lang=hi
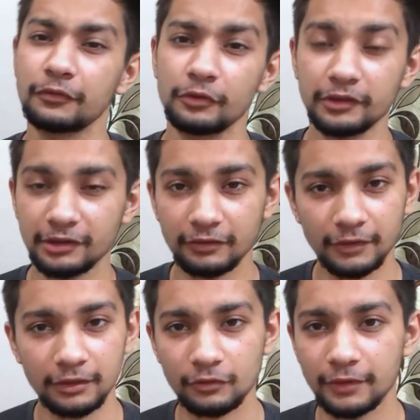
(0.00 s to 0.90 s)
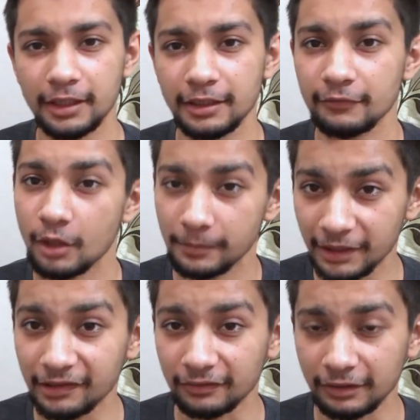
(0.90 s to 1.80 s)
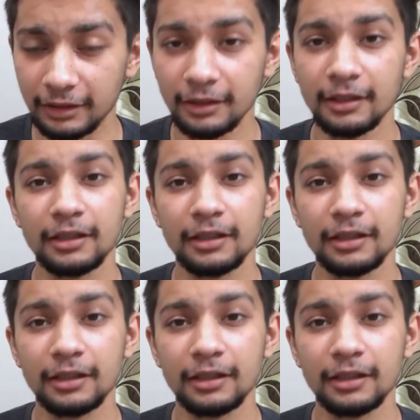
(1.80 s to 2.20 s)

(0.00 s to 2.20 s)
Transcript: फ्यूल इंजेक्शन वाला जो वेरियंट है वो आप ले सकते हैं